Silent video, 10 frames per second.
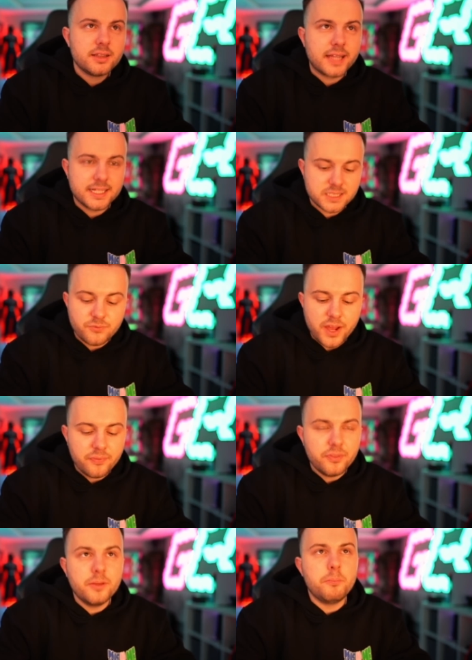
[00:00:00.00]
dass
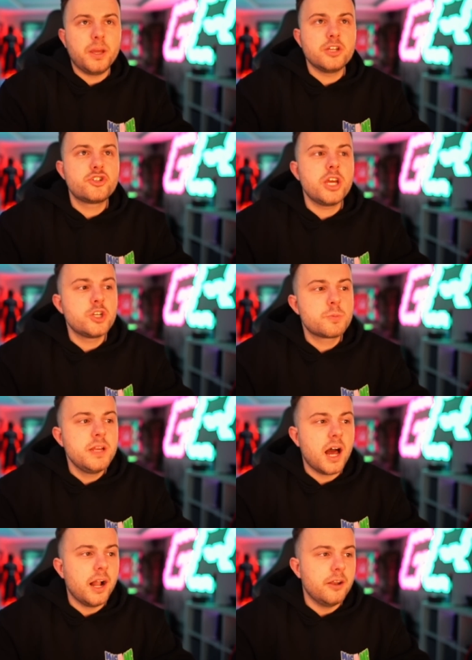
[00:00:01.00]
wenn PSG einen
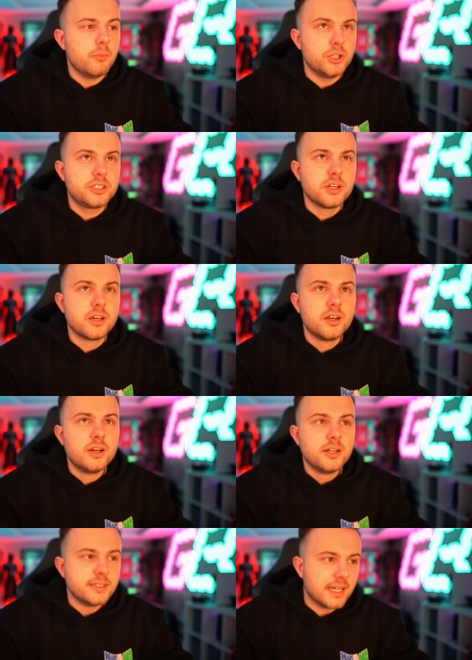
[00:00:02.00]
Spieler halten möchte,
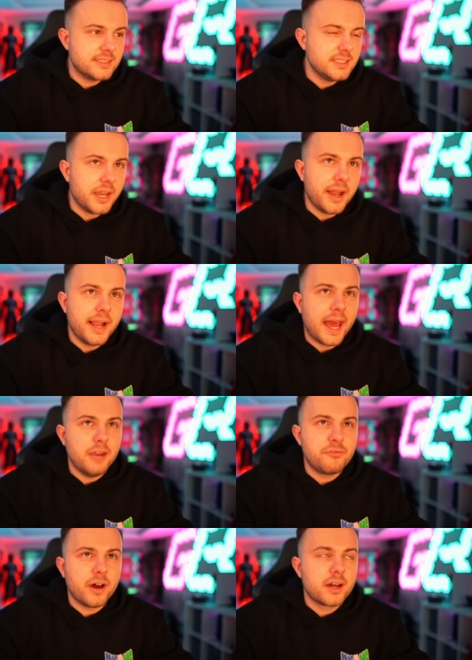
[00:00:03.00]
dass sie dann halt
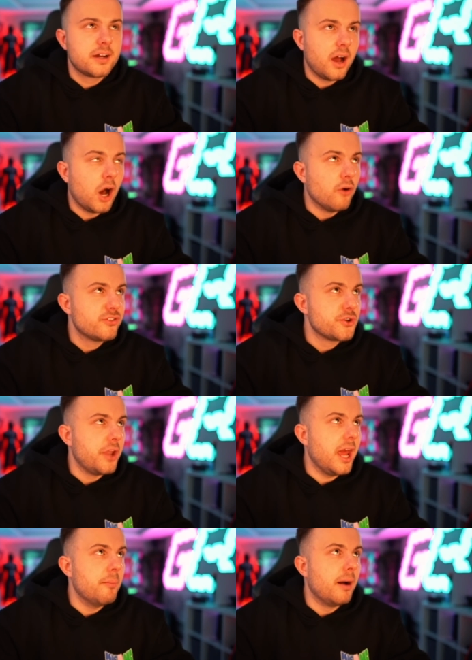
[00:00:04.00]
einfach auf so einen
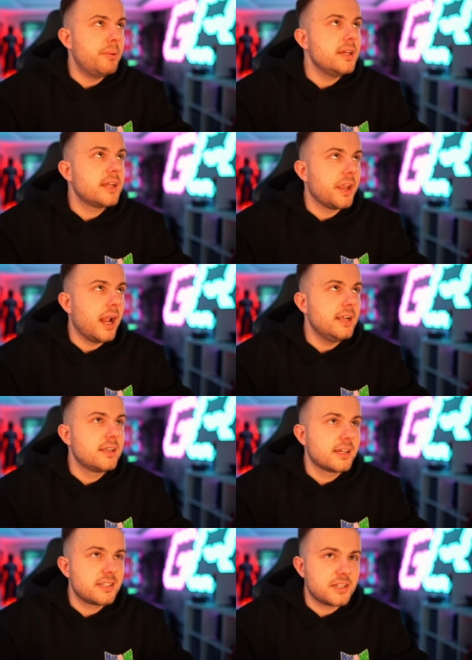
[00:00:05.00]
Mbappé dann halt einen
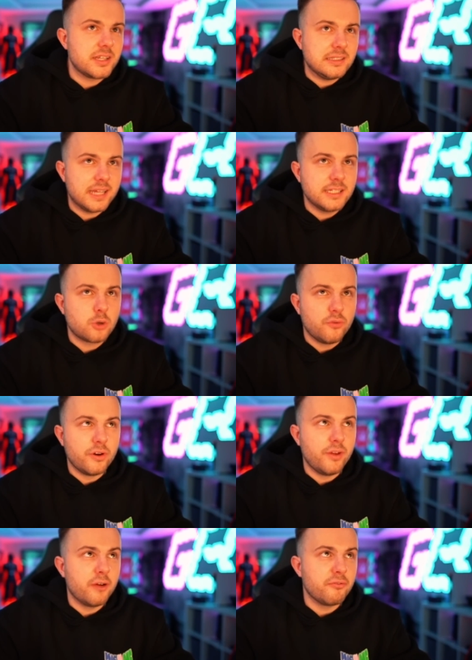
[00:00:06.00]
richtig dicken
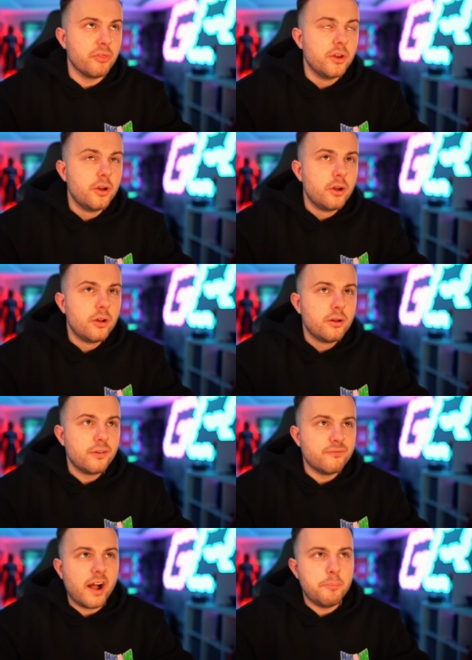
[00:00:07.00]
Geldkoffer werfen.
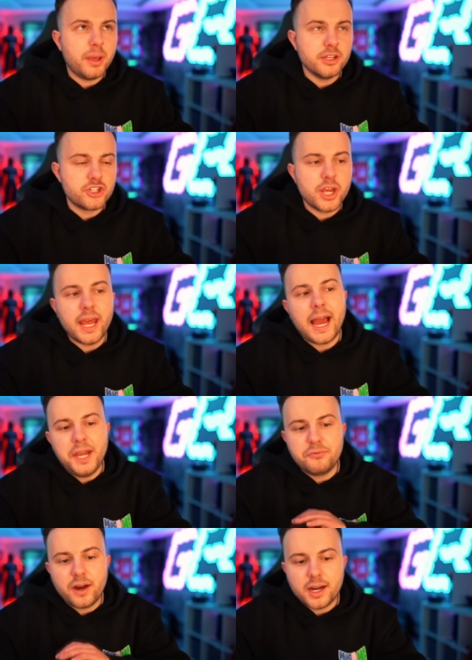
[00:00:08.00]
Weil PSG
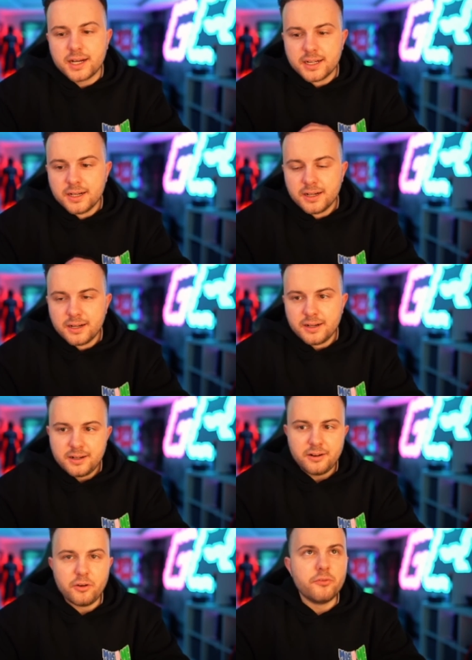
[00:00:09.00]
einfach
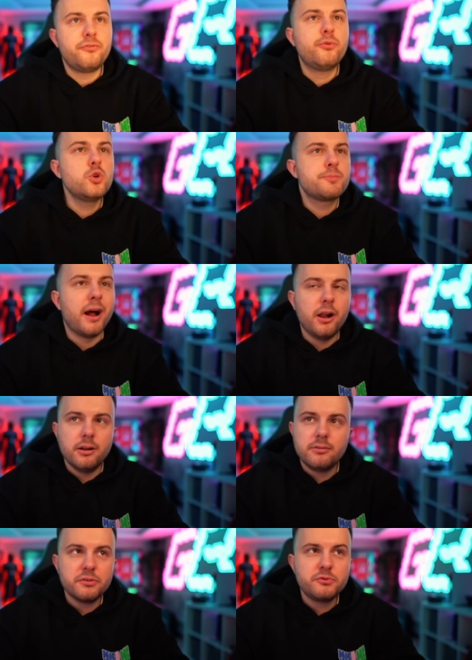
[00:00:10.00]
ein
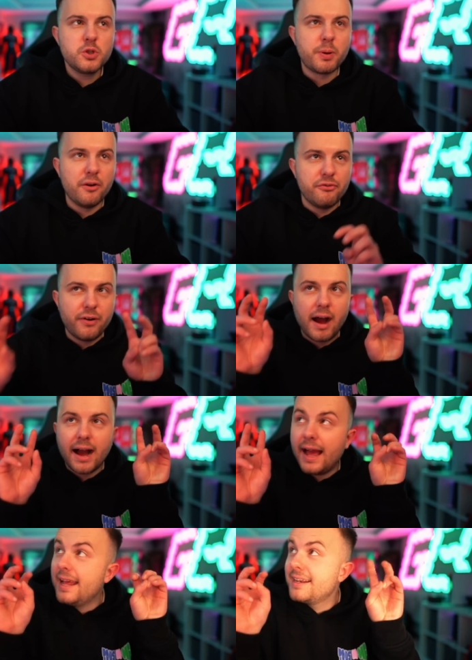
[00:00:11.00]
Fußball,
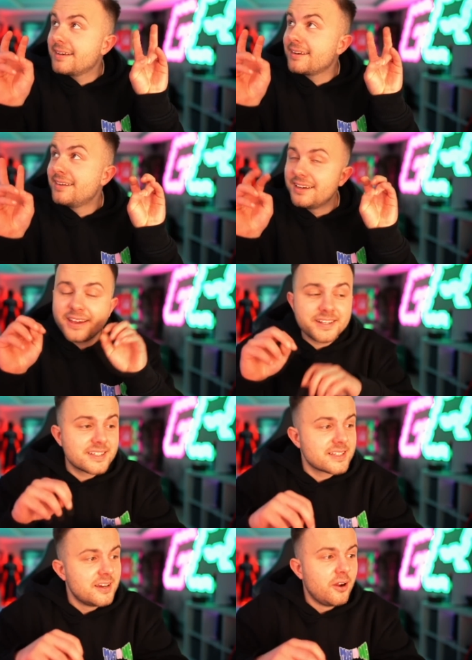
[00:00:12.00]
Fußballverein
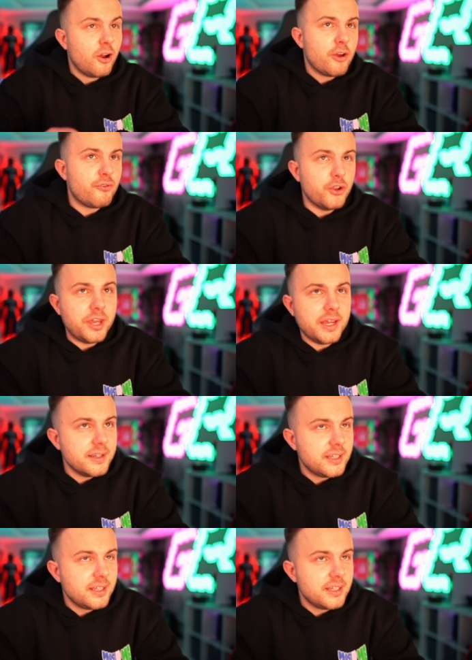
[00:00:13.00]
ist, für den